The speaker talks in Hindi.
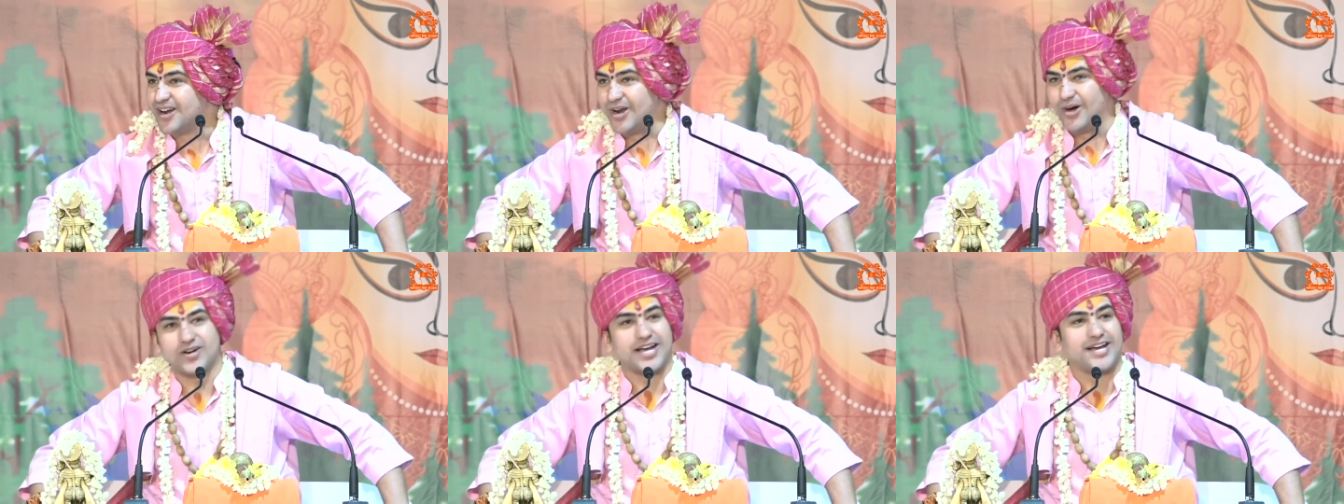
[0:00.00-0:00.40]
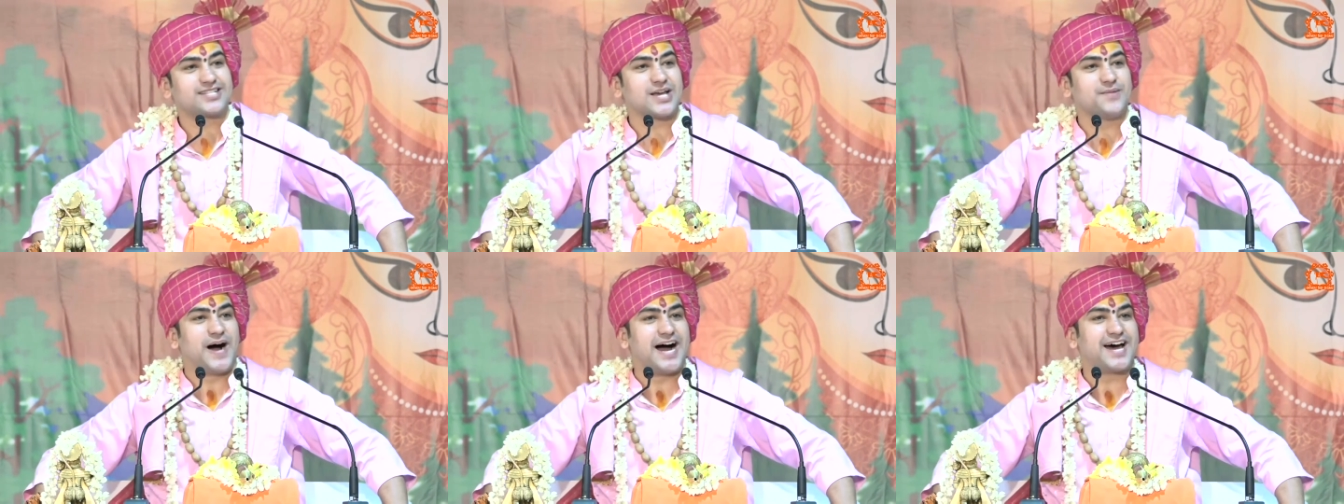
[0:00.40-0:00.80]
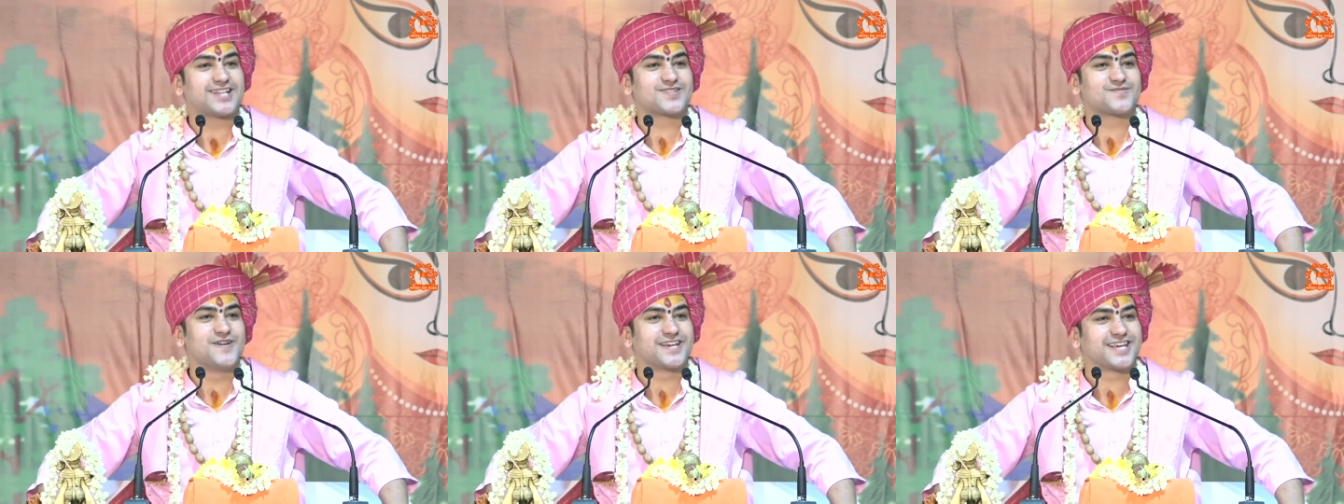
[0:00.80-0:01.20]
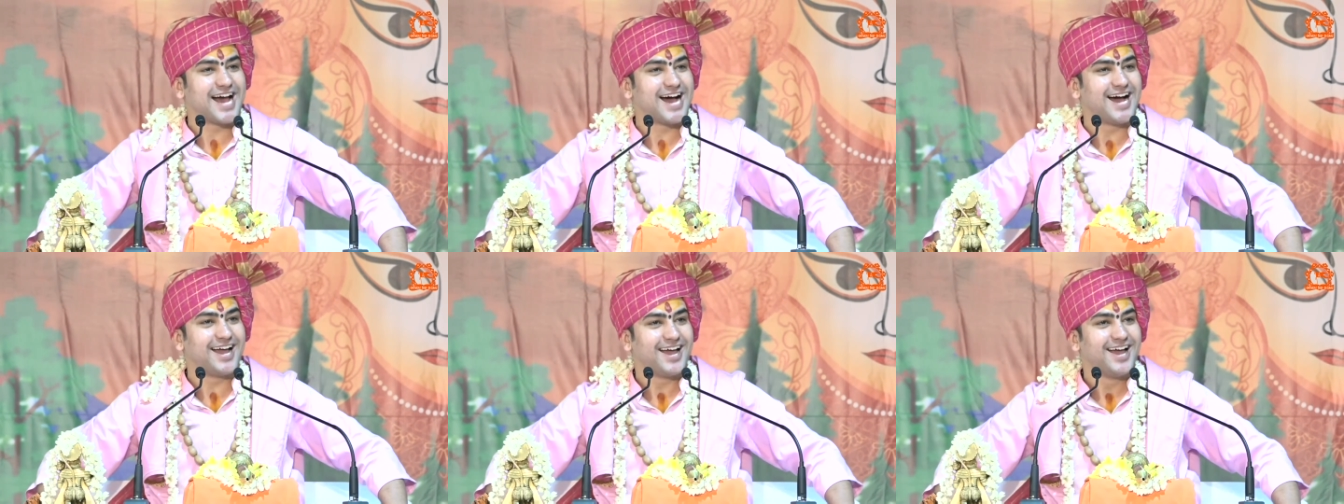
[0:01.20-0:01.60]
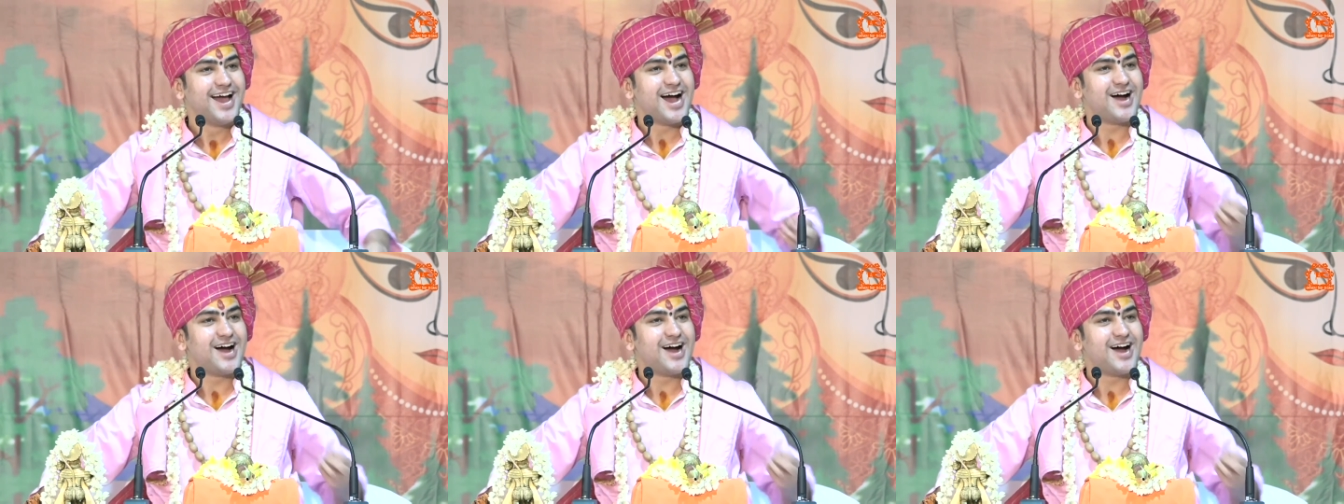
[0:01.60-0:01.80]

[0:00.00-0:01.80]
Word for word: लोग कहते भारत में क्या है